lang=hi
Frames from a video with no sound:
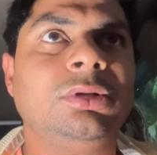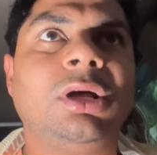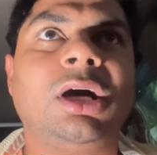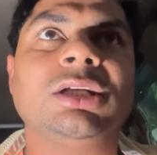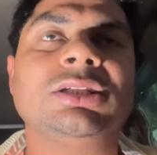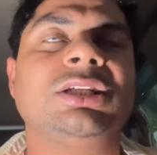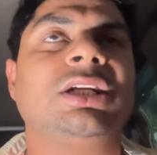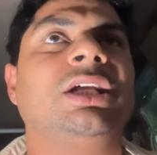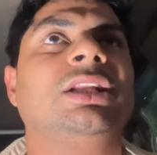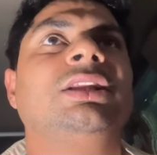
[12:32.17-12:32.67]

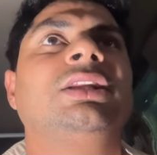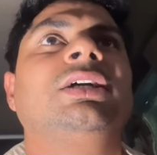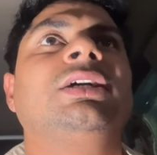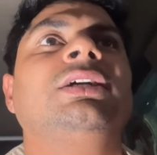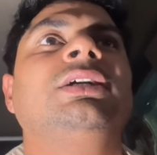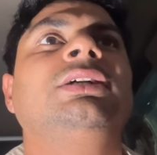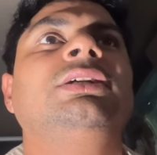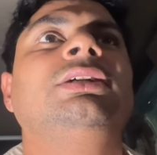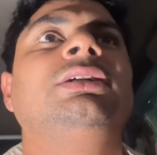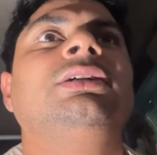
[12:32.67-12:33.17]
आज रात
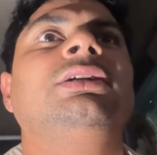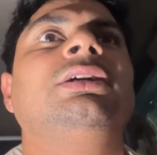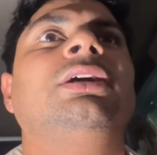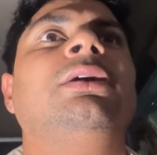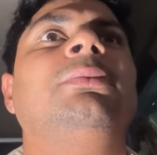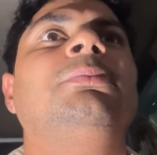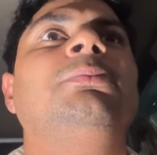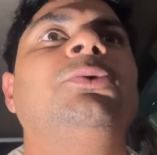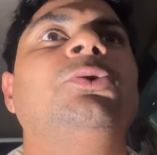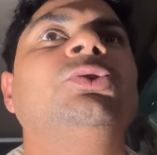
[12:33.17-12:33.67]
तक
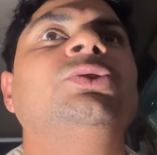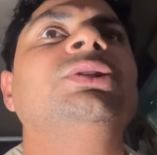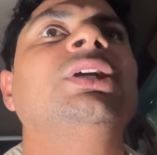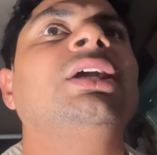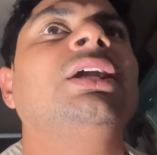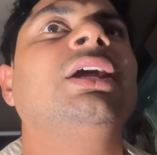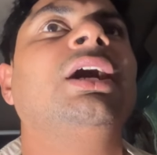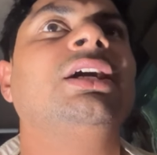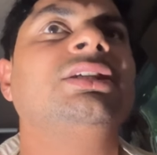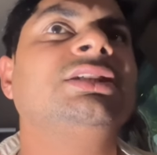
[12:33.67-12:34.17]
हम पहुंच
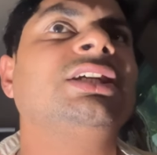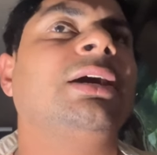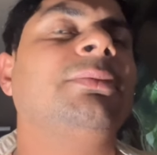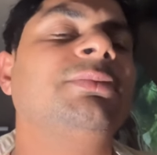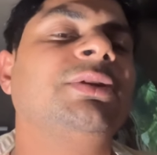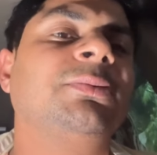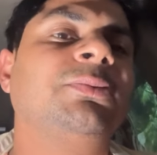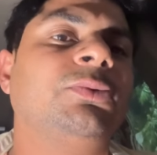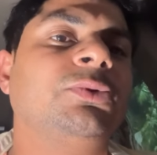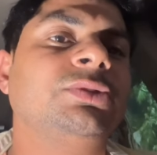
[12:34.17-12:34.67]
जाएंगे आज शाम
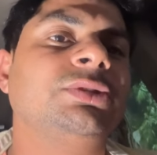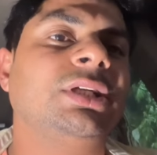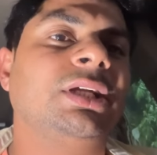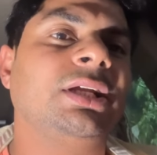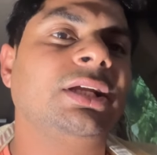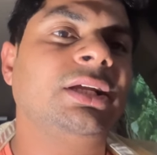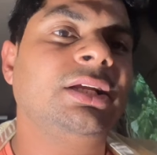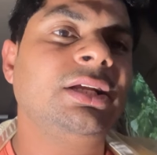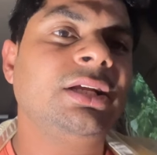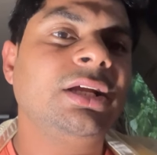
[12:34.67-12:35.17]
तक पहुंच
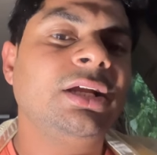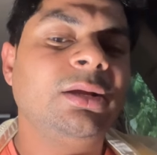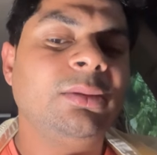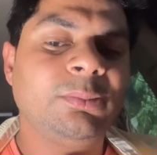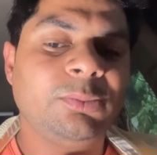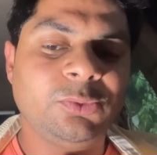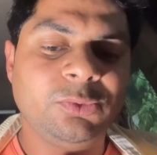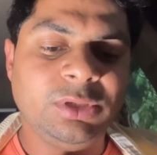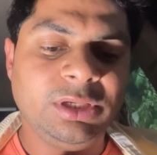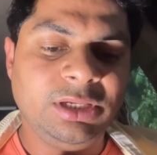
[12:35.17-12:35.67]
जाएंगे
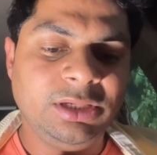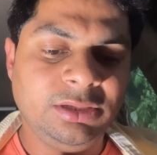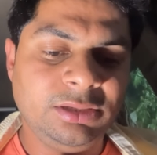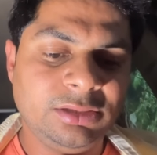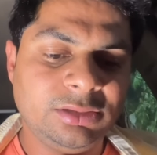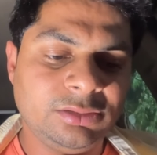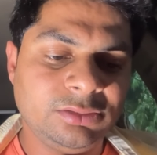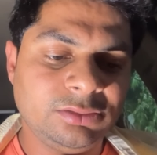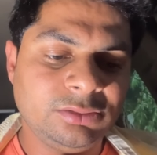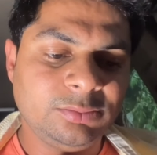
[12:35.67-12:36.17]
पुणे
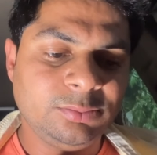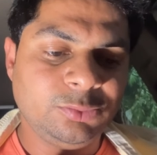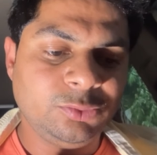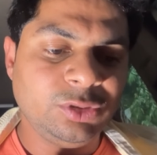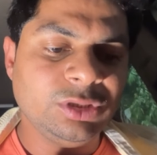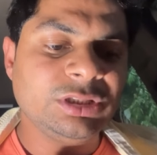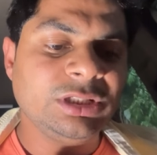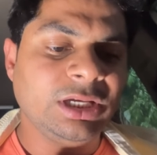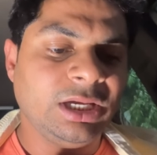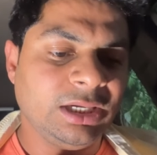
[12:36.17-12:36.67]
और
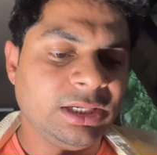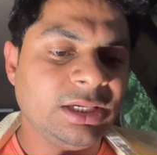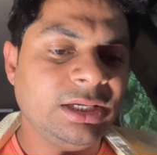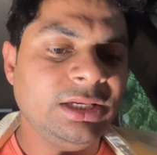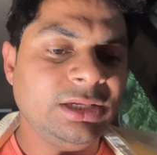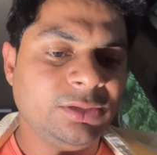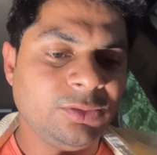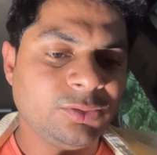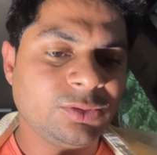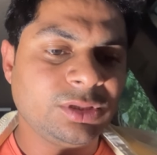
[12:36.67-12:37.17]
पुणे से आगे ही
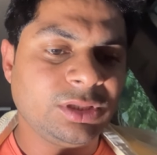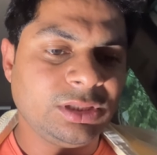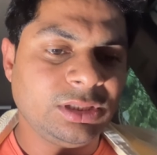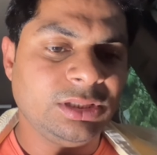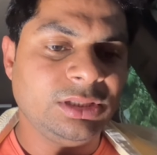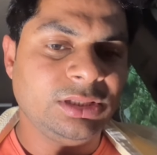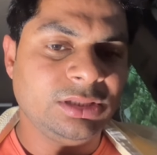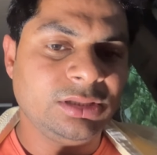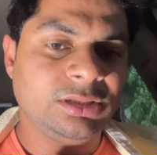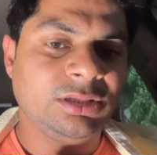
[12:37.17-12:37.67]
क्रॉस
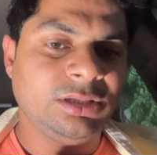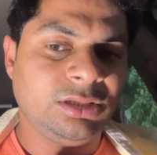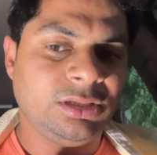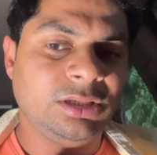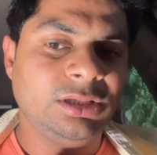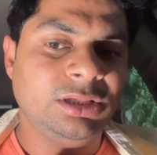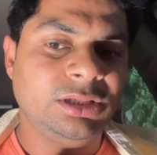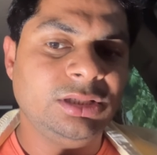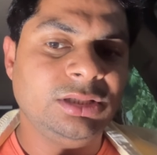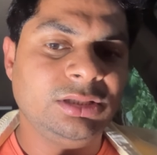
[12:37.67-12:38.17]
करके
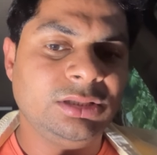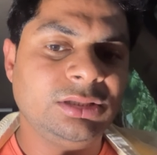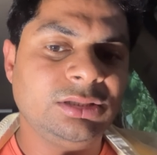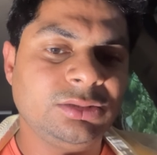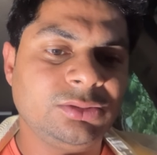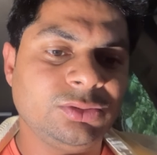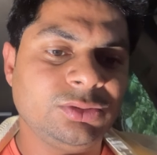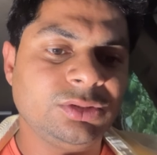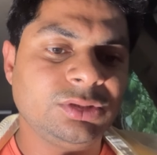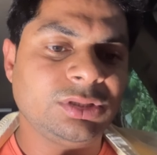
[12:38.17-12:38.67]
करने की
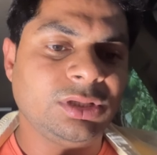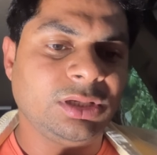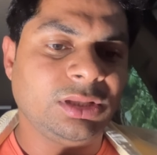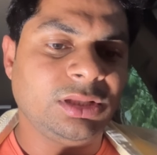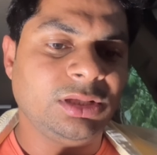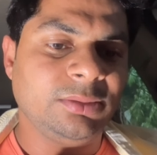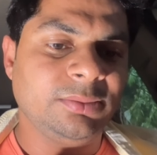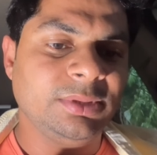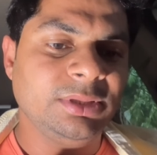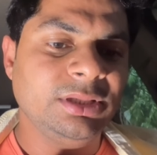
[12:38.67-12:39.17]
कोशिश करते
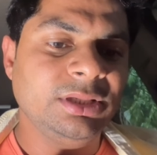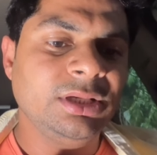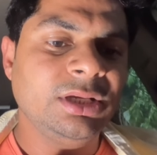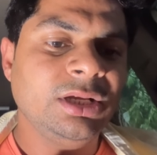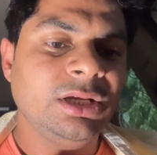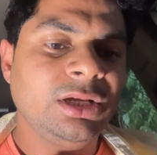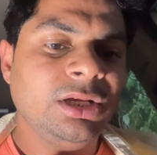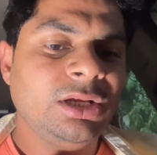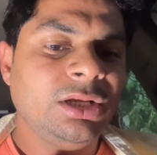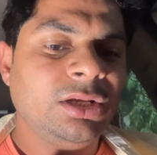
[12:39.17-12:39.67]
हैं भाई
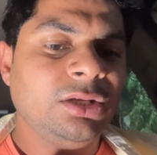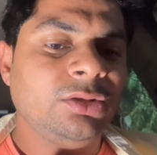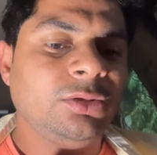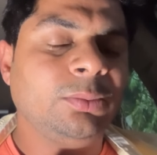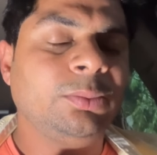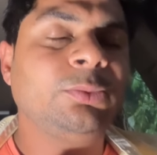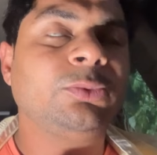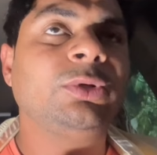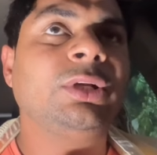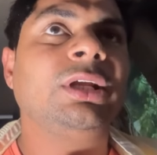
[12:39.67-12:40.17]
तो
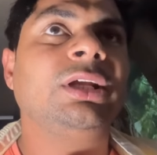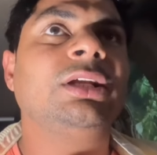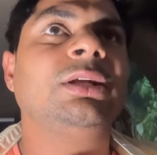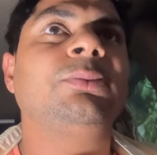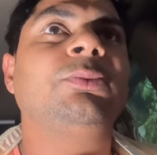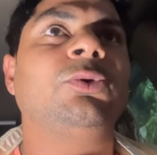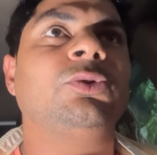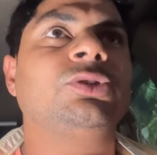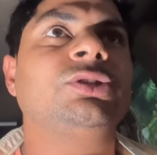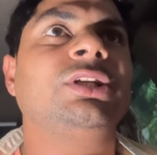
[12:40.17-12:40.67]
पुणे
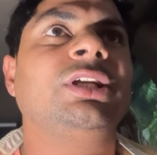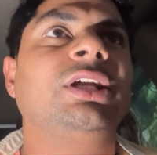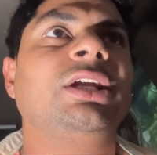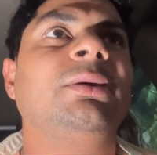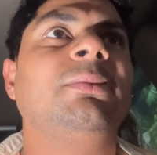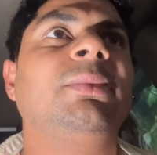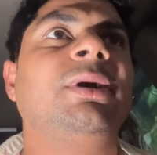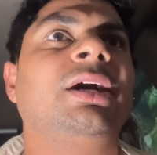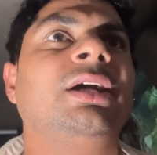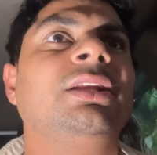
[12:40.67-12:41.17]
पहुंचने के
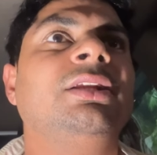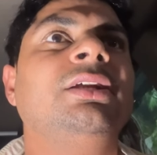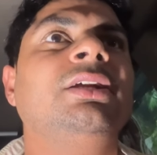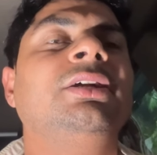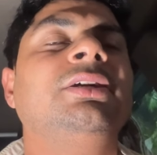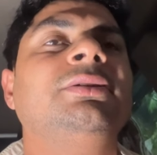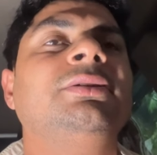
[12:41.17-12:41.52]
बाद